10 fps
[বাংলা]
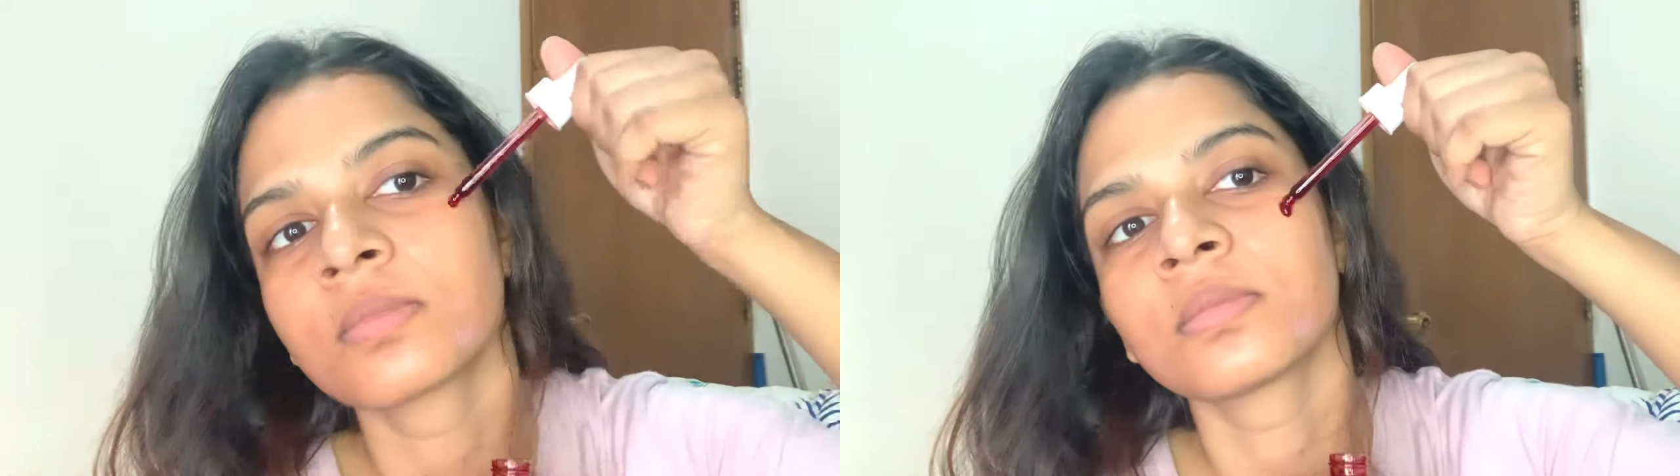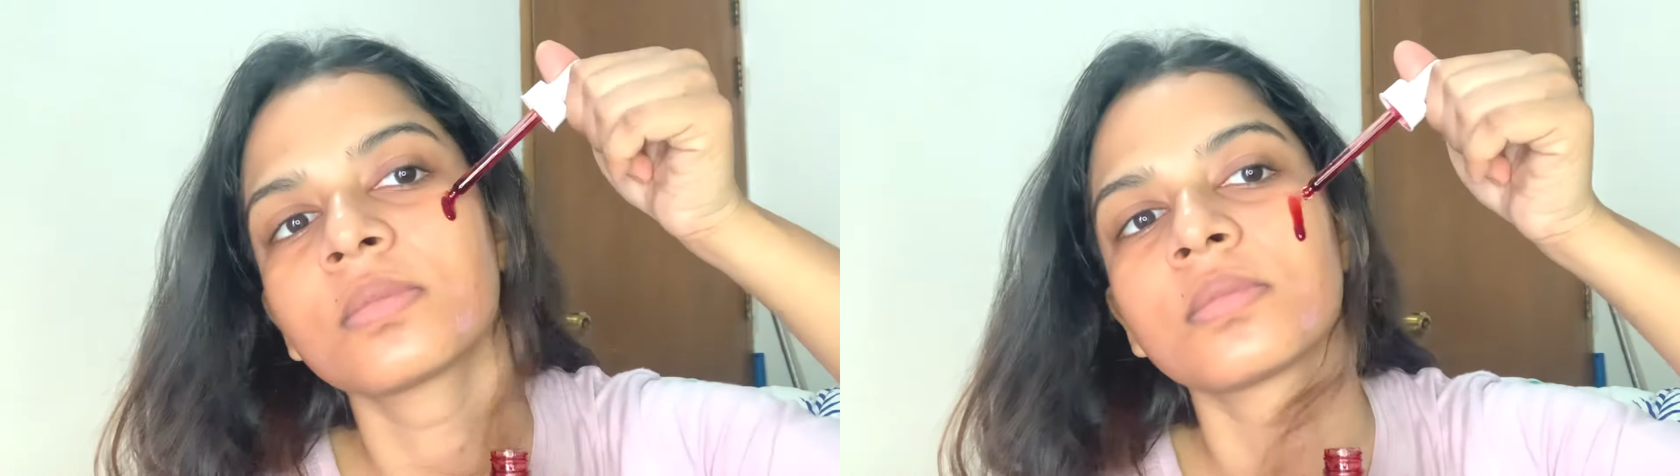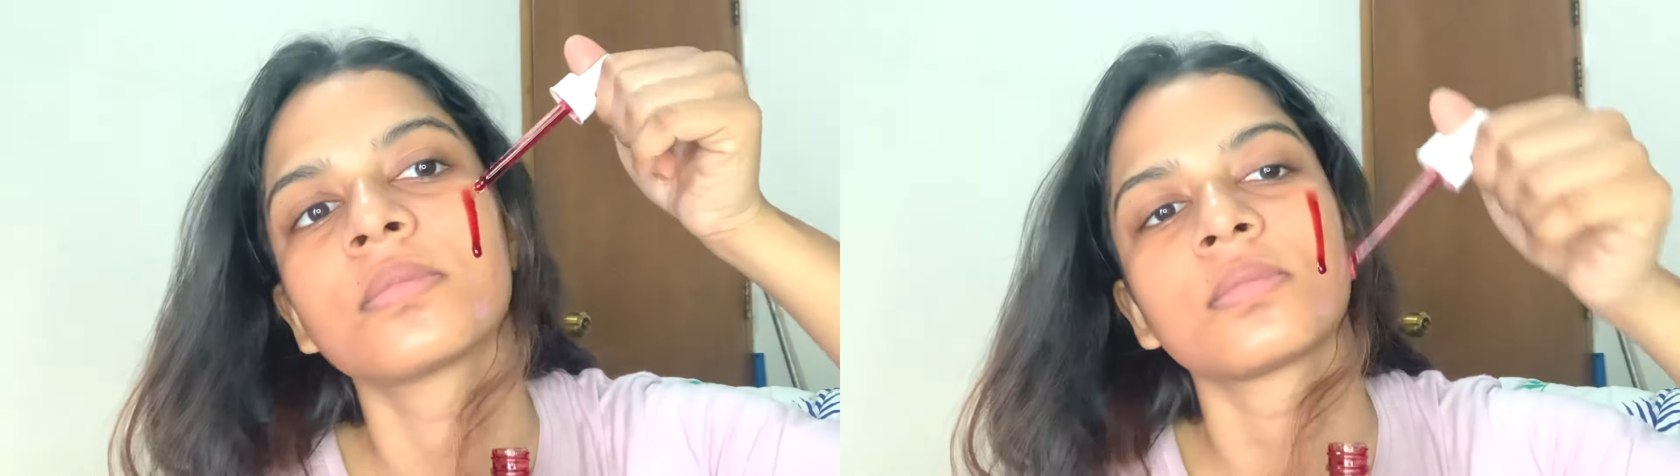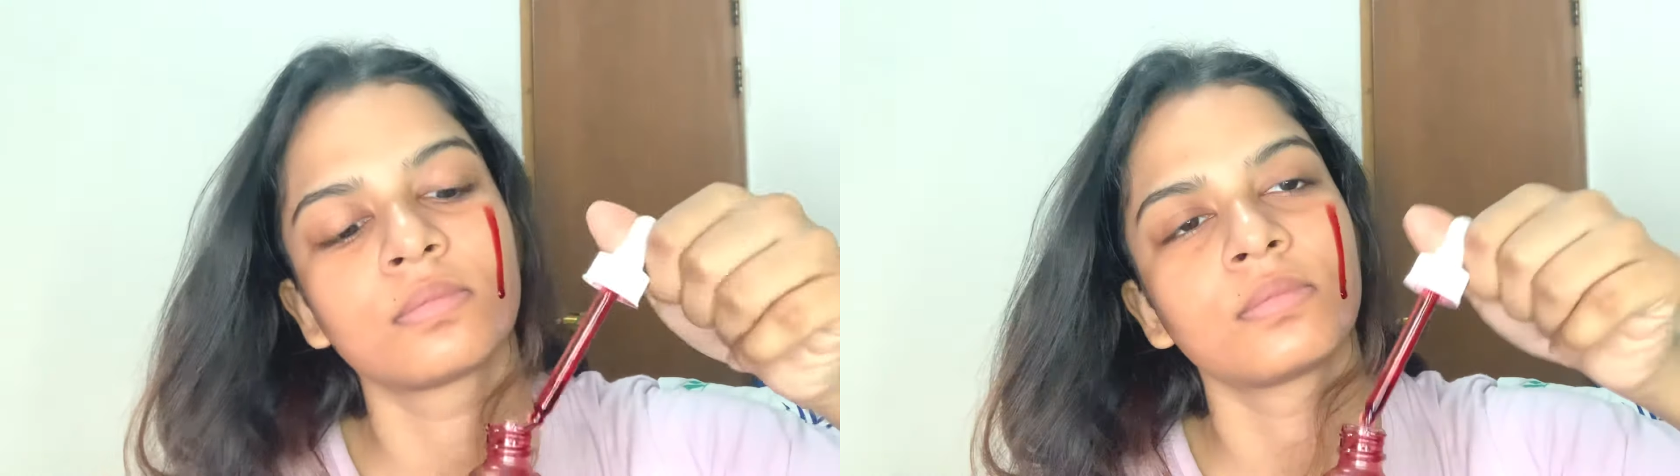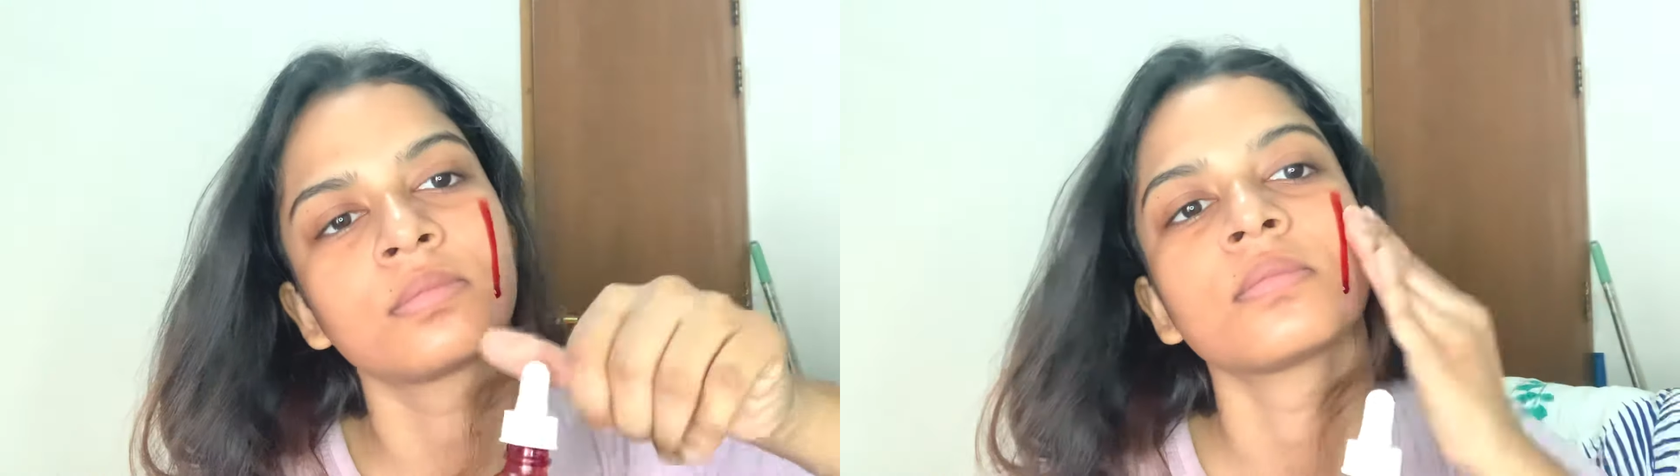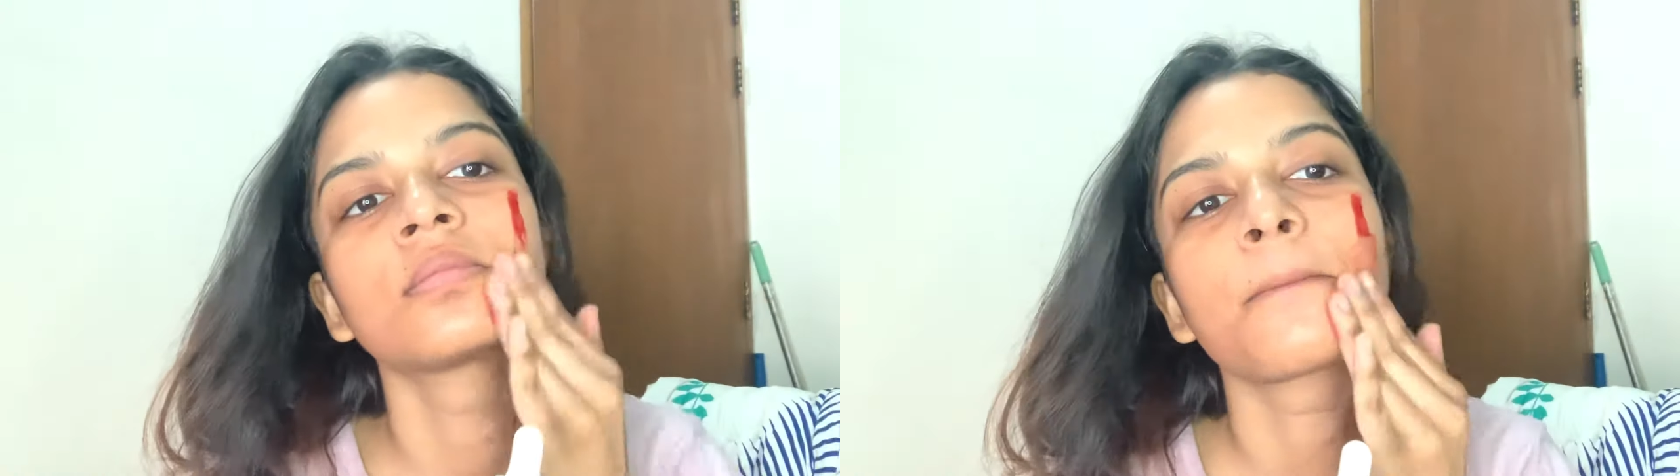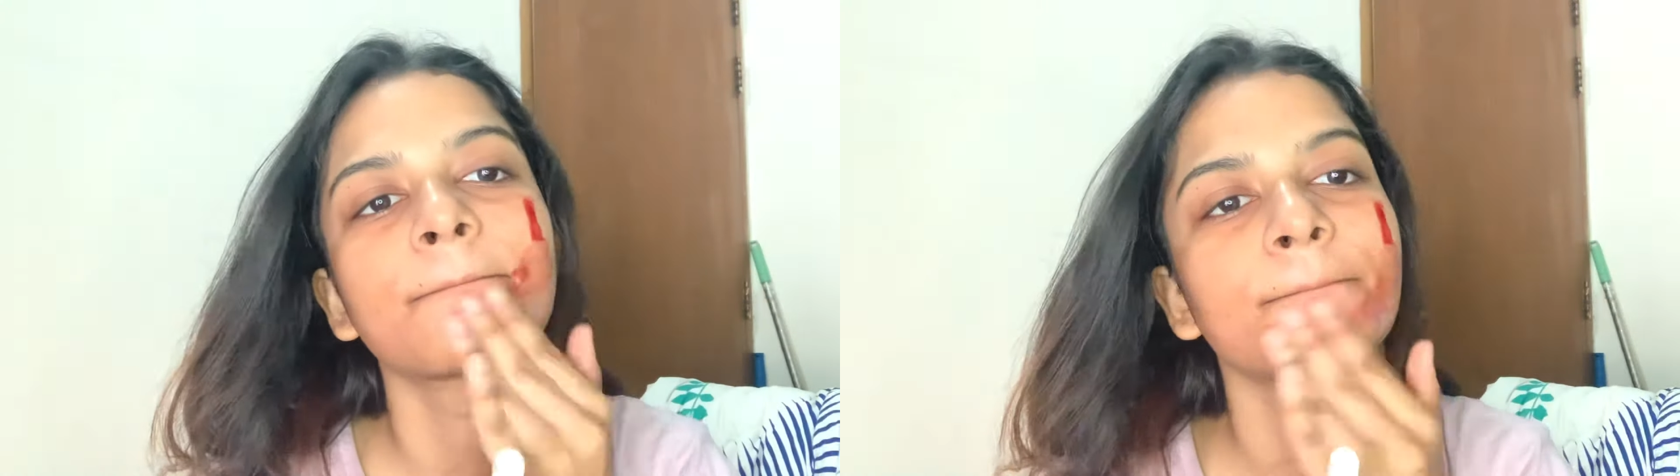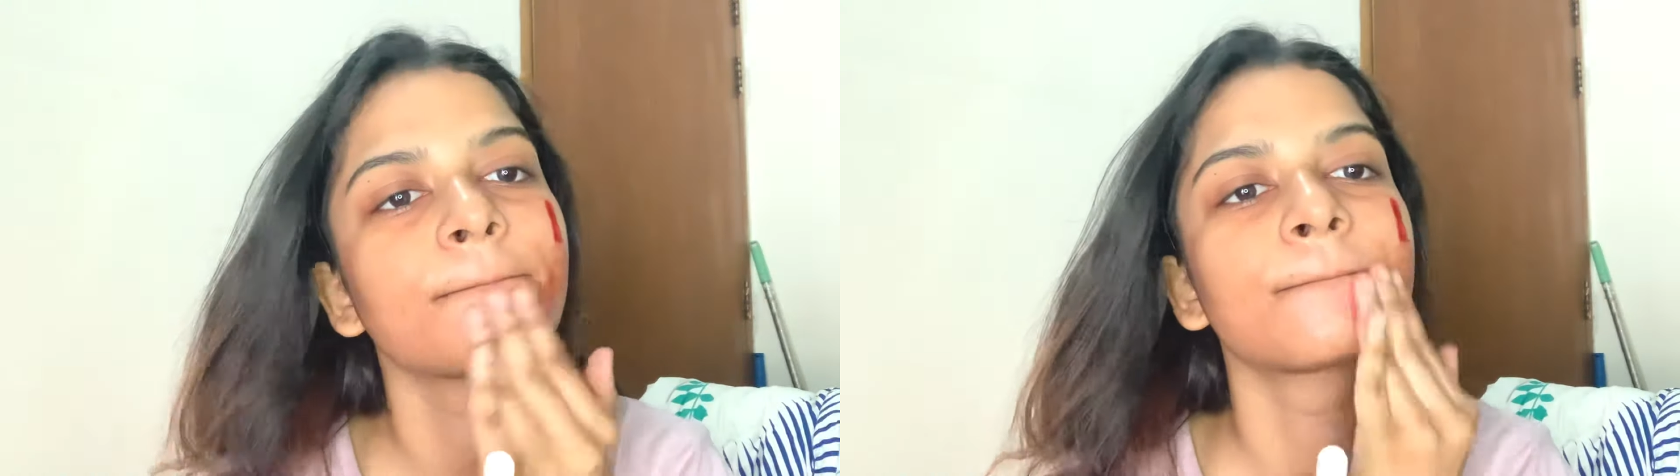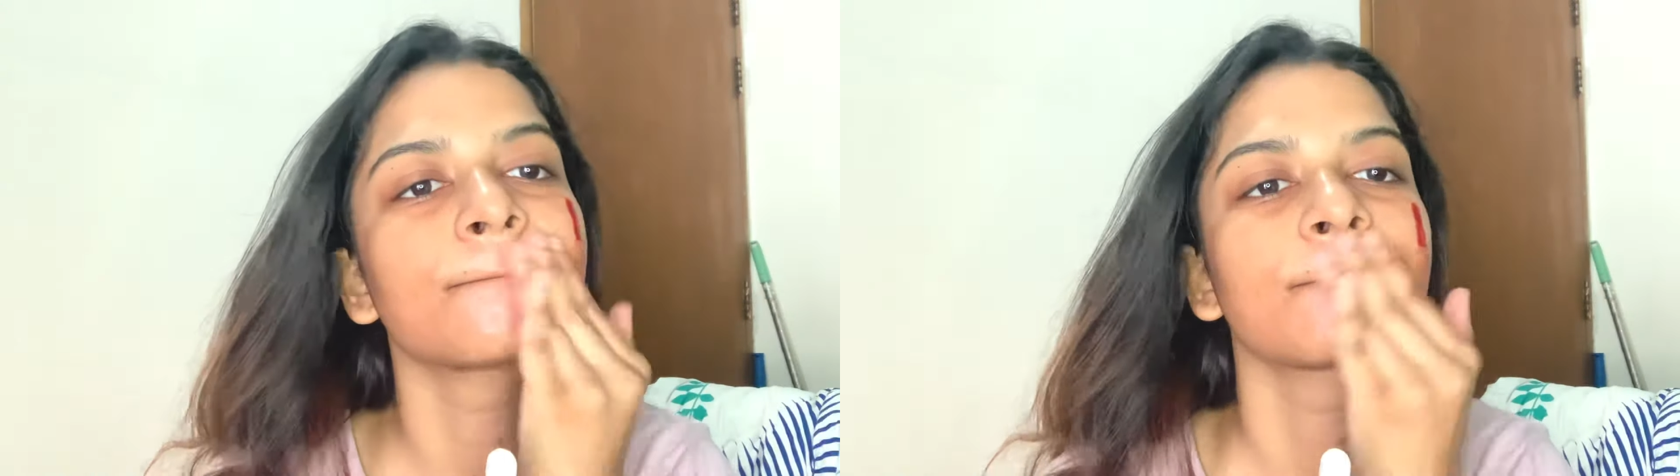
ফেসে ইউজ করতে হবে